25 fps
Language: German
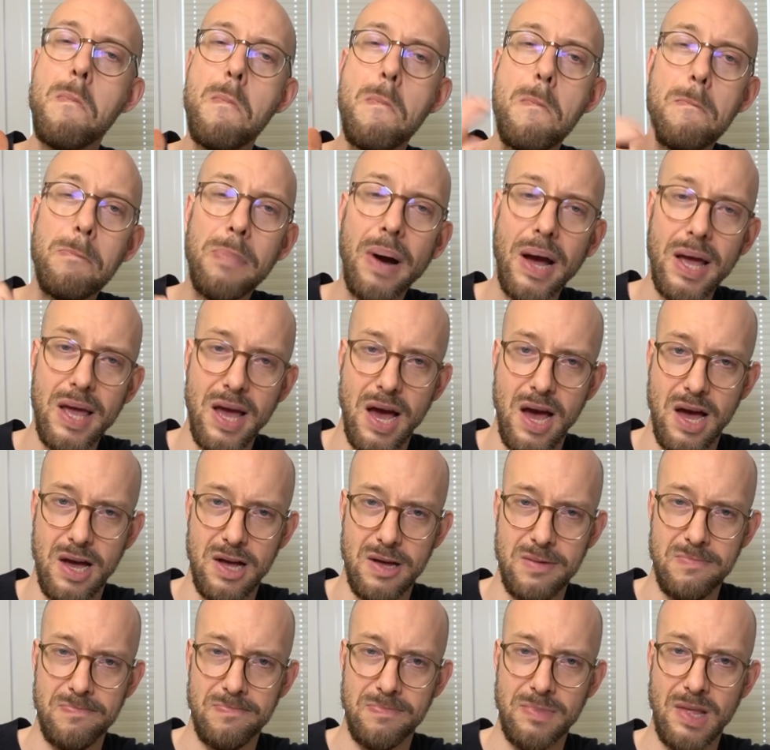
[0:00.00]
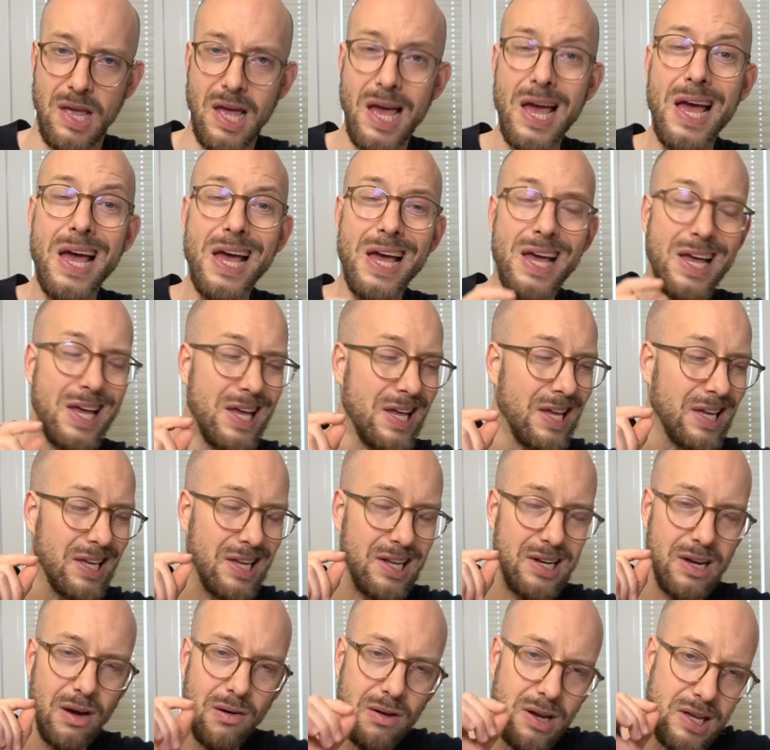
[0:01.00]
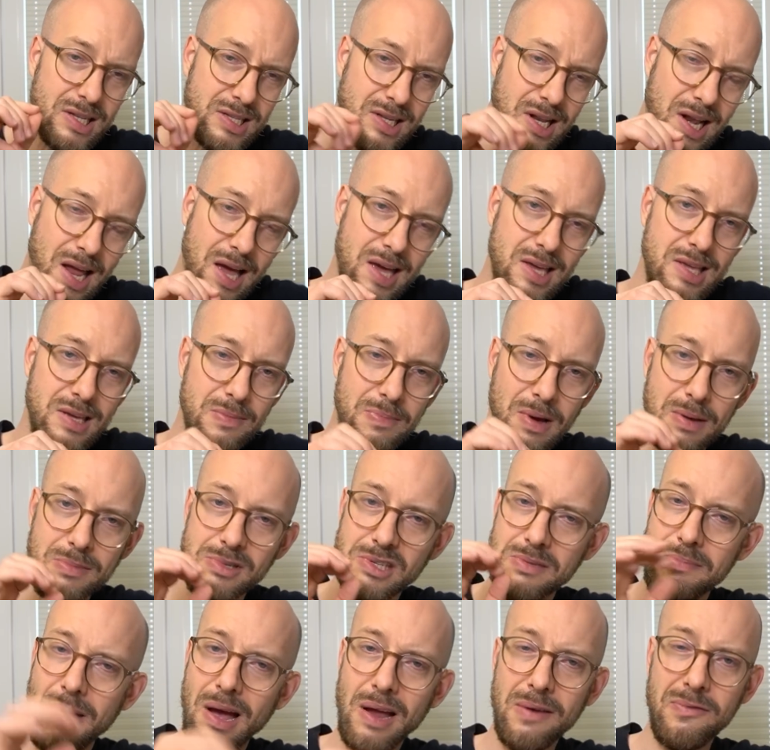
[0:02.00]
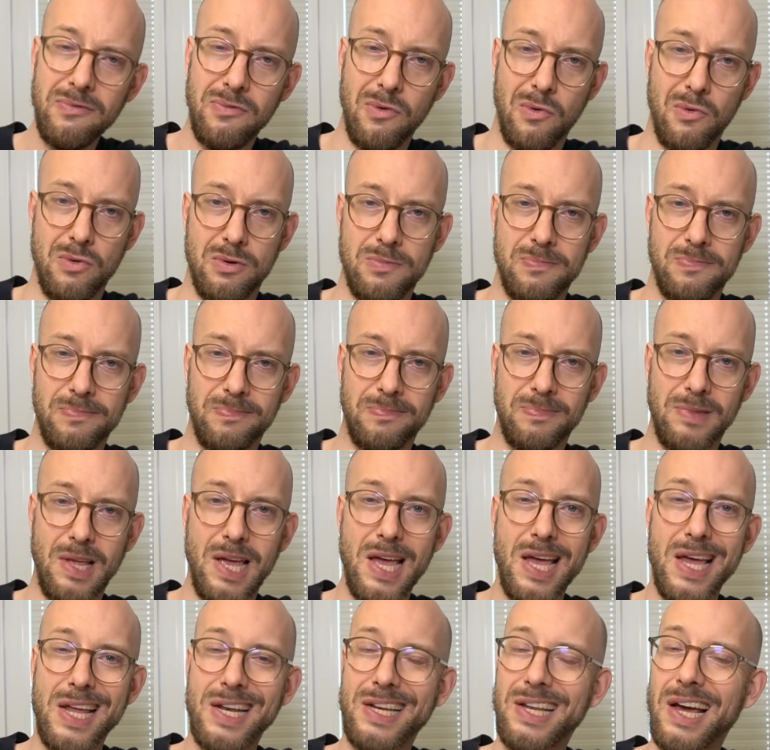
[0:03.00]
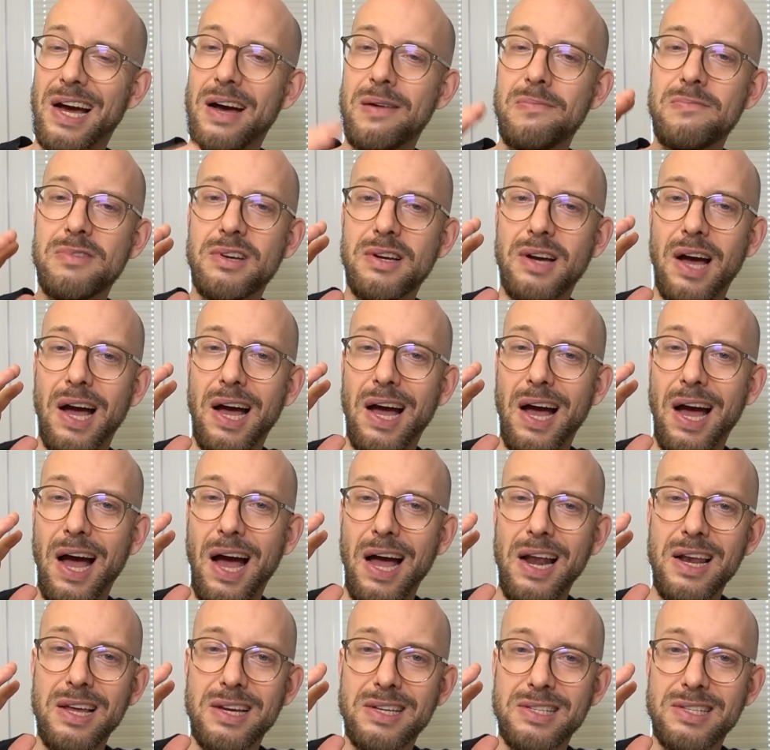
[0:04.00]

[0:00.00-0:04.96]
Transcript: Ein paar Jahre. Genau das gleiche beim Smartphone. Da haben wir alle